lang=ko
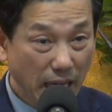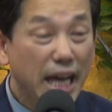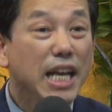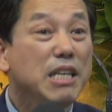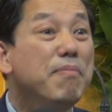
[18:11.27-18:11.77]

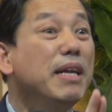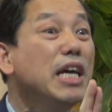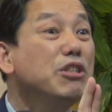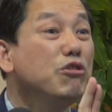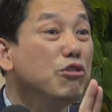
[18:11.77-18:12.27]
하나님만
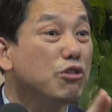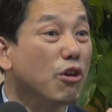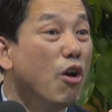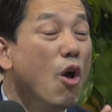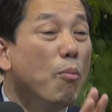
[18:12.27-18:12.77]
하실 수
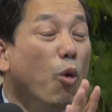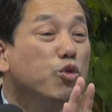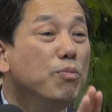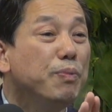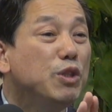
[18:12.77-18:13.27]
있어요.
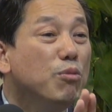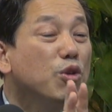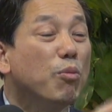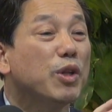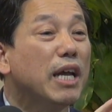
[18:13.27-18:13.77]
모든
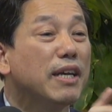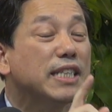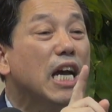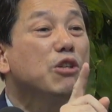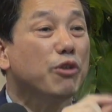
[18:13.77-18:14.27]
피조물은 못하는 게
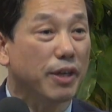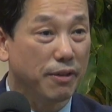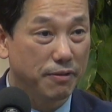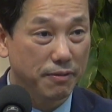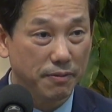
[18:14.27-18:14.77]
창조예요.